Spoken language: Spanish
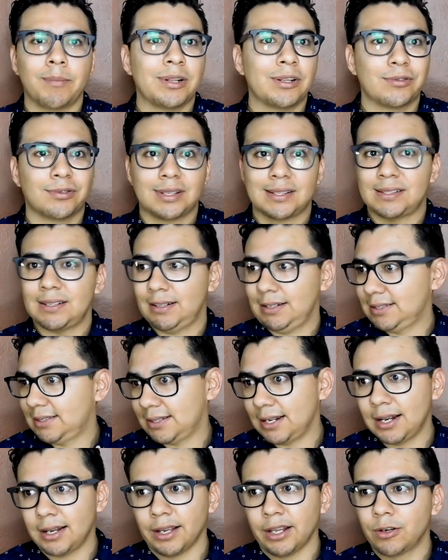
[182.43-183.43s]
a menos que sean
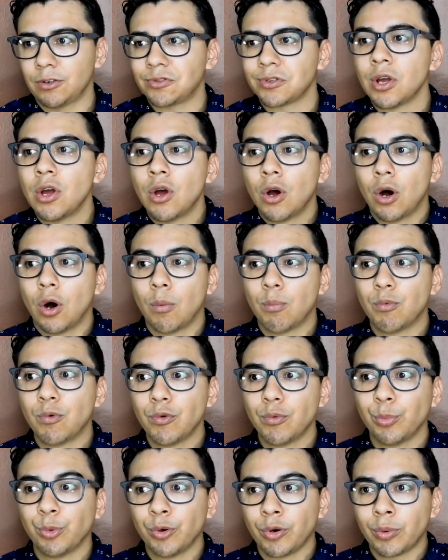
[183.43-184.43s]
extranjeros, o
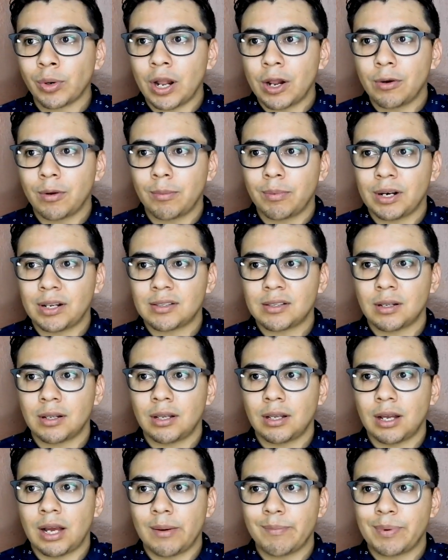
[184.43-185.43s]
muy, muy raro
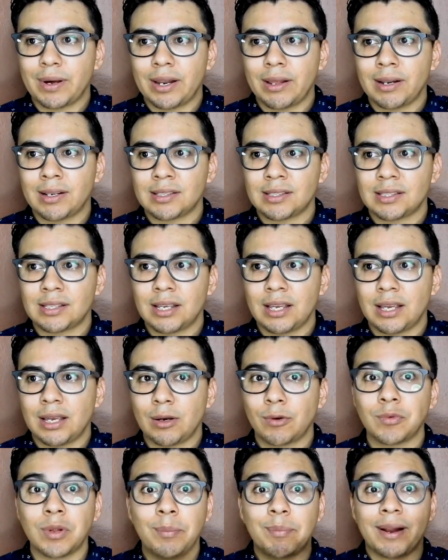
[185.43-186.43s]
verse
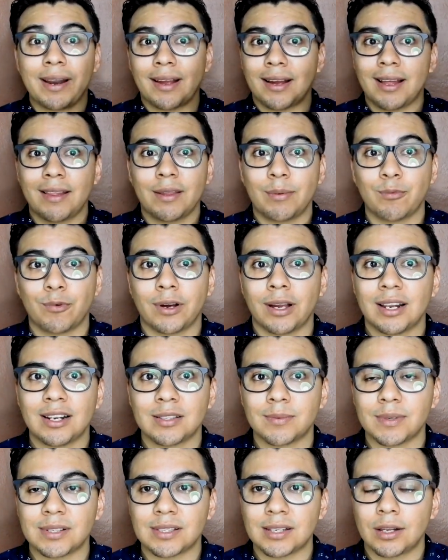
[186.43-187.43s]
aparece una pareja de
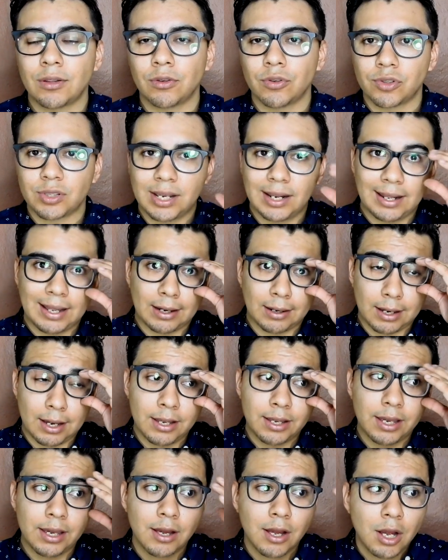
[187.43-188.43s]
mujeres besándose en la
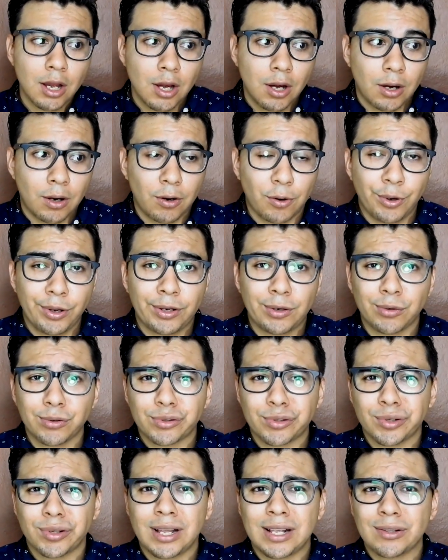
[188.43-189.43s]
calle, o
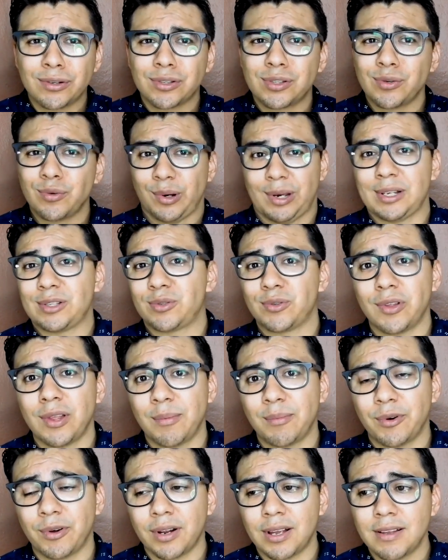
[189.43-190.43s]
incluso dándose un gesto
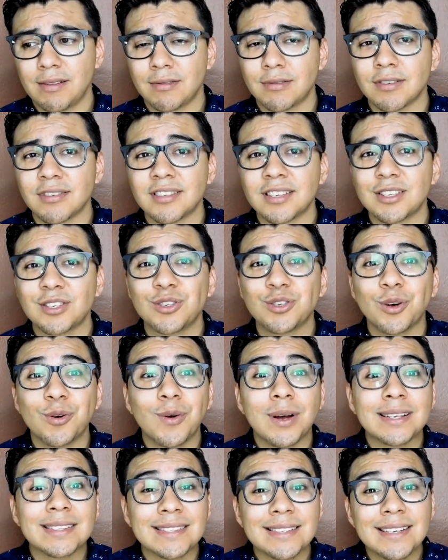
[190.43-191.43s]
de amor. Entonces yo
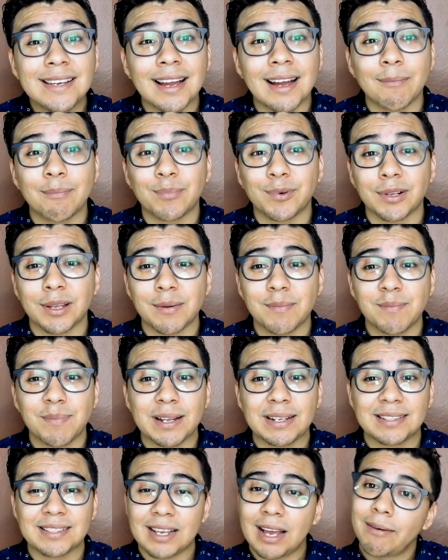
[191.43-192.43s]
lo hacía porque
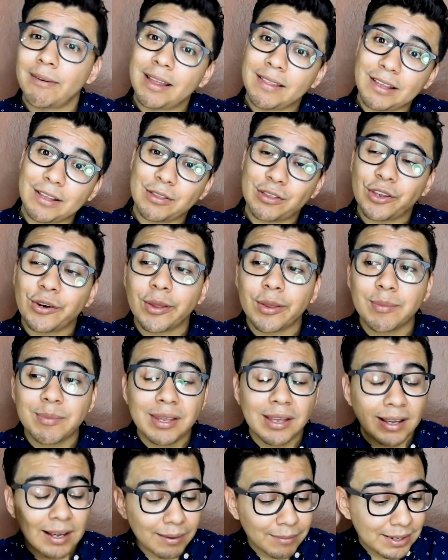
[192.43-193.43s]
pensaba dentro de
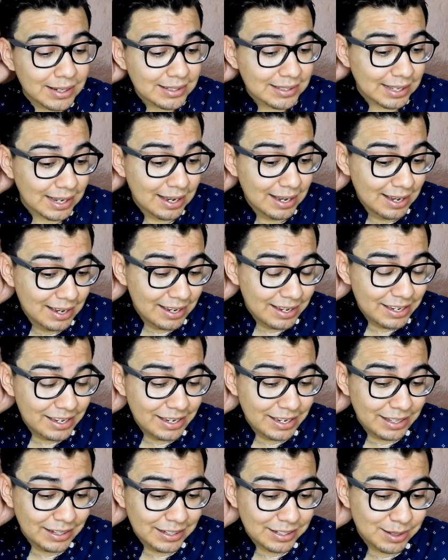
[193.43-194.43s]
mi cabeza,
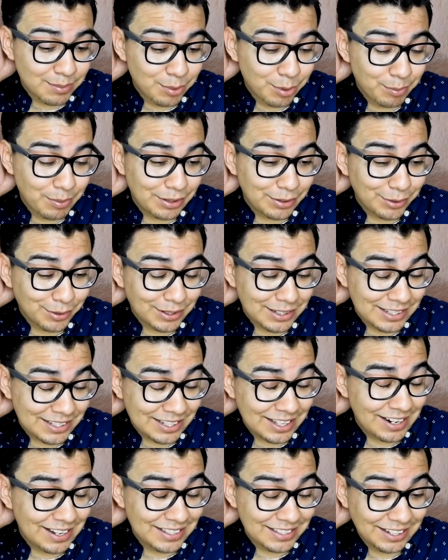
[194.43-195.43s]
y en ese momento
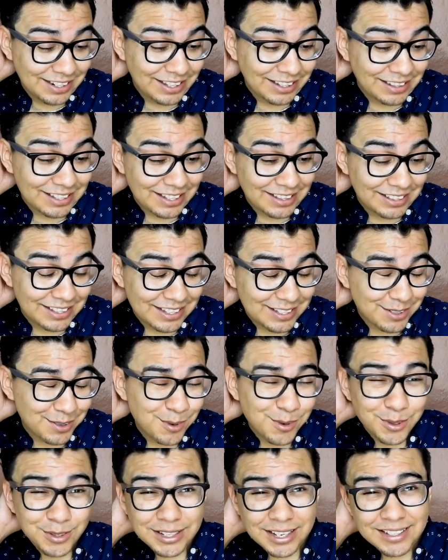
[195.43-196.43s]
quisiera decirle tantas
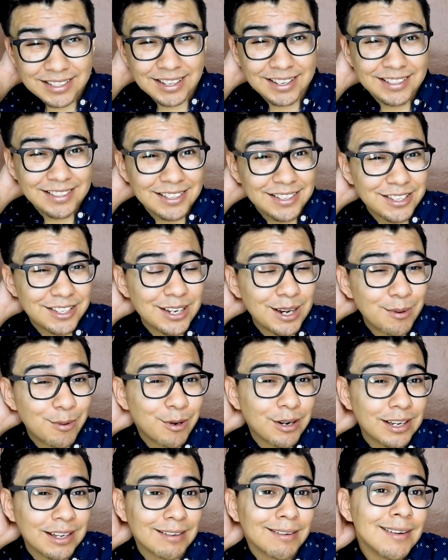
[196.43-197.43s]
cosas a ese
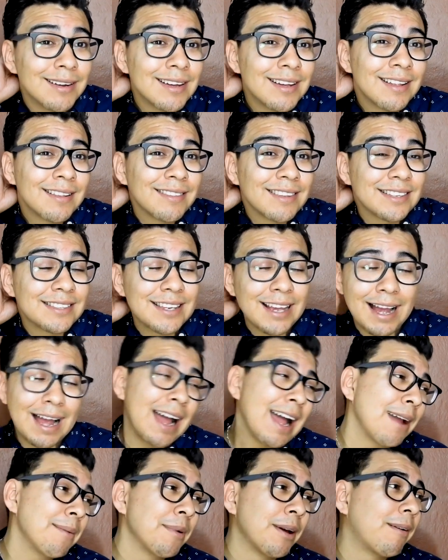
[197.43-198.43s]
chavo que
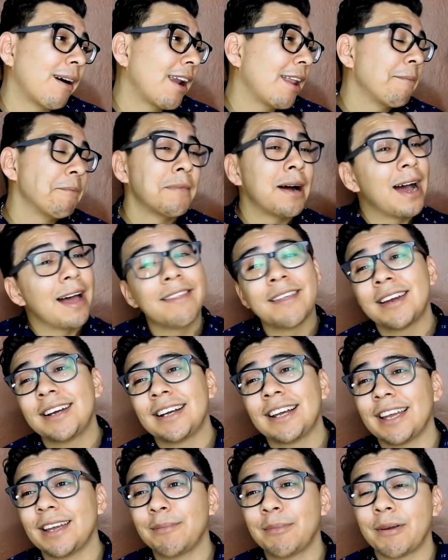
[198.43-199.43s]
decía, ay, me vale
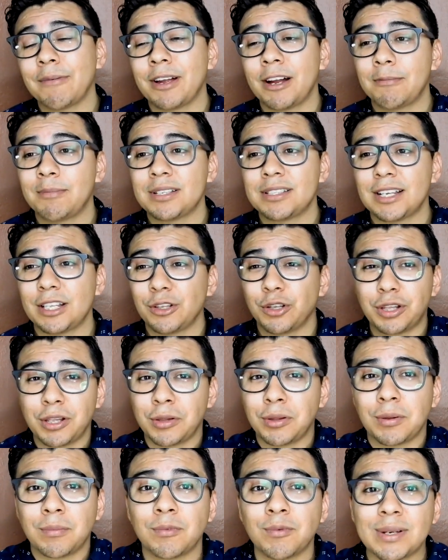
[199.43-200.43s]
madre que me vean
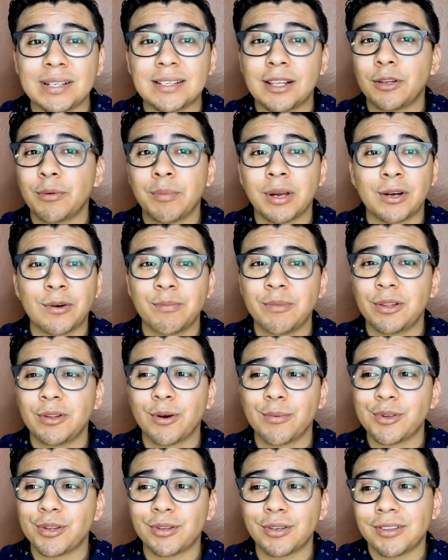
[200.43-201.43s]
besándome con mi
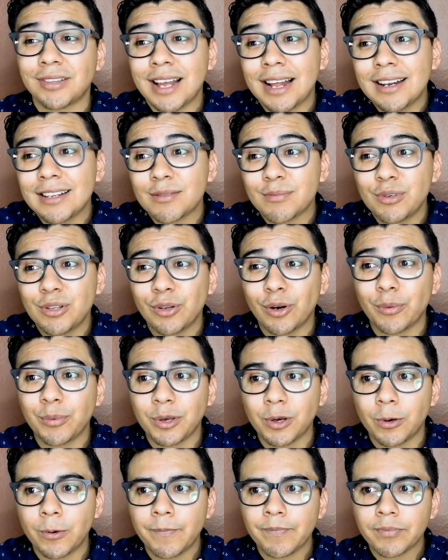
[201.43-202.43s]
novio, total es mi
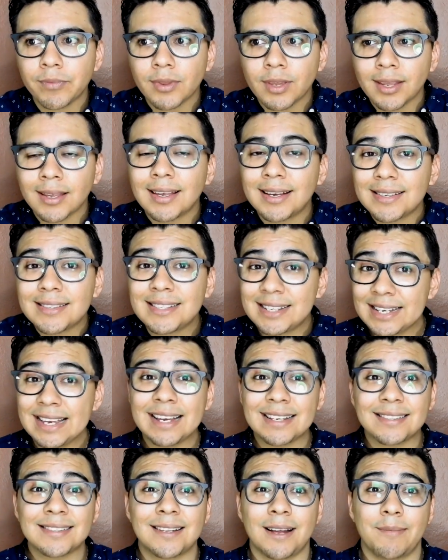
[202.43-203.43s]
novio, que
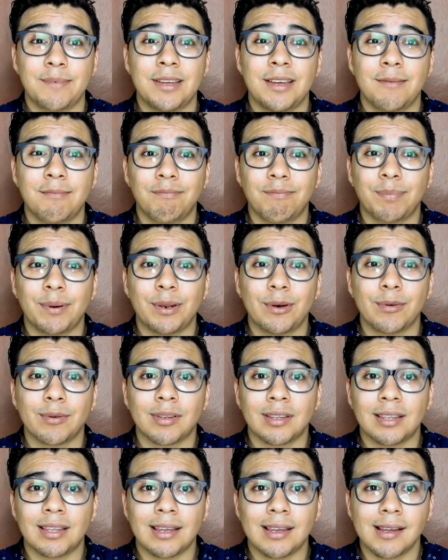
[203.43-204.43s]
sí está bien,
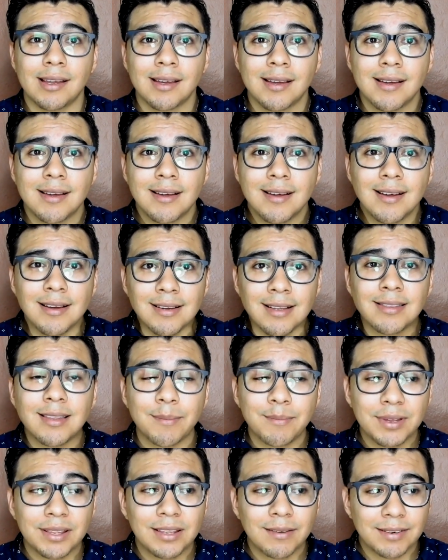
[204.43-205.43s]
pero que
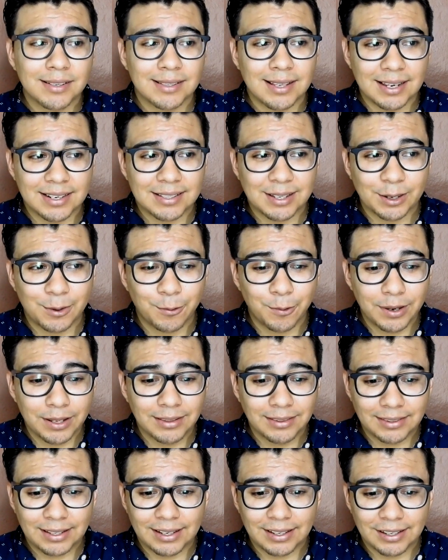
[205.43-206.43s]
también debes darse
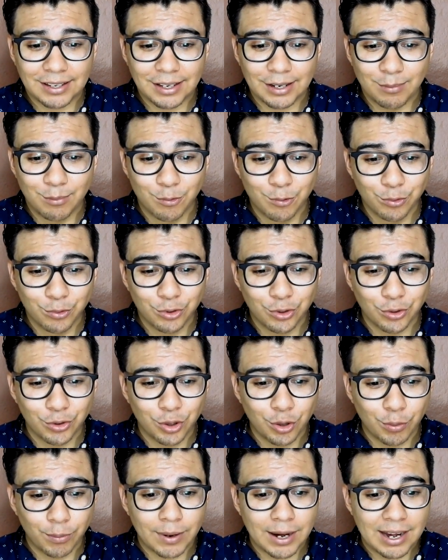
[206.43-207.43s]
cuenta que el mundo
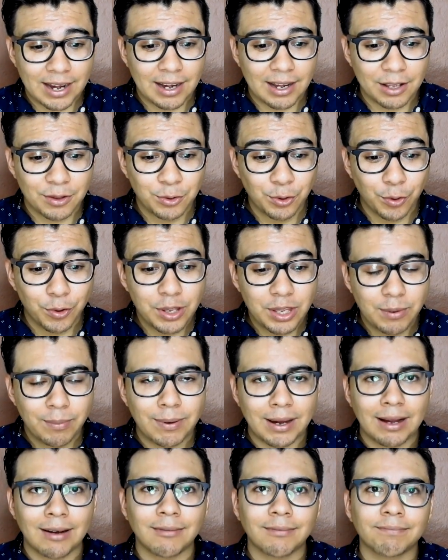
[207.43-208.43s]
no, va, no
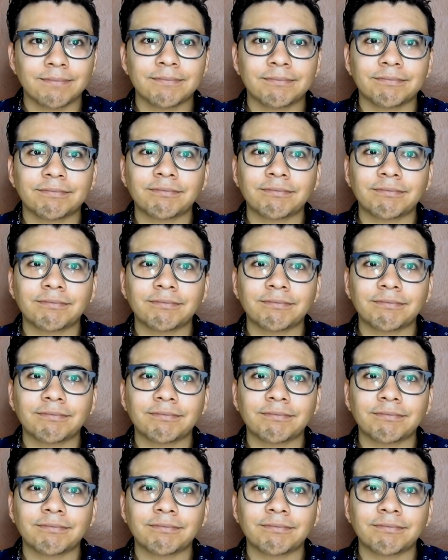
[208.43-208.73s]
iba